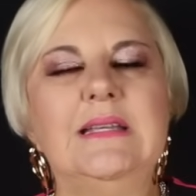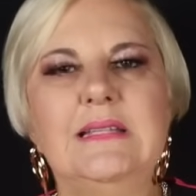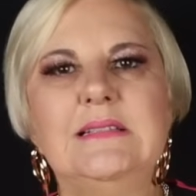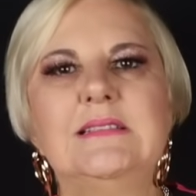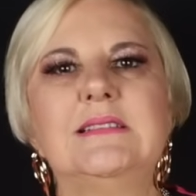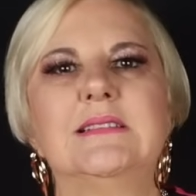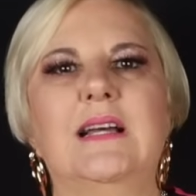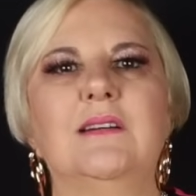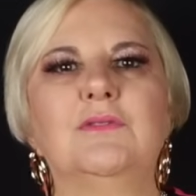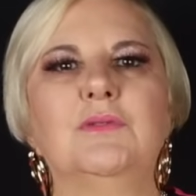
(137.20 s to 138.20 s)
Eles
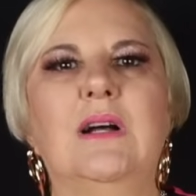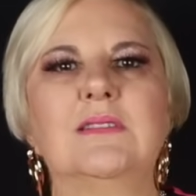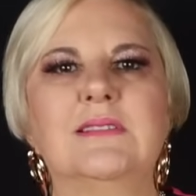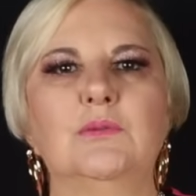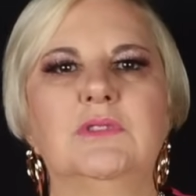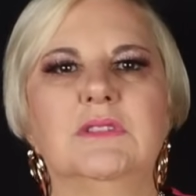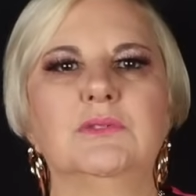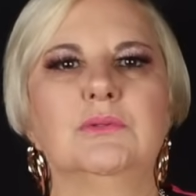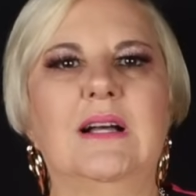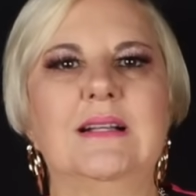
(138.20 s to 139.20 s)
estavam
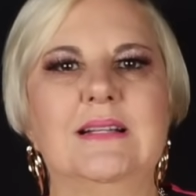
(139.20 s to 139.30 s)
assaltando a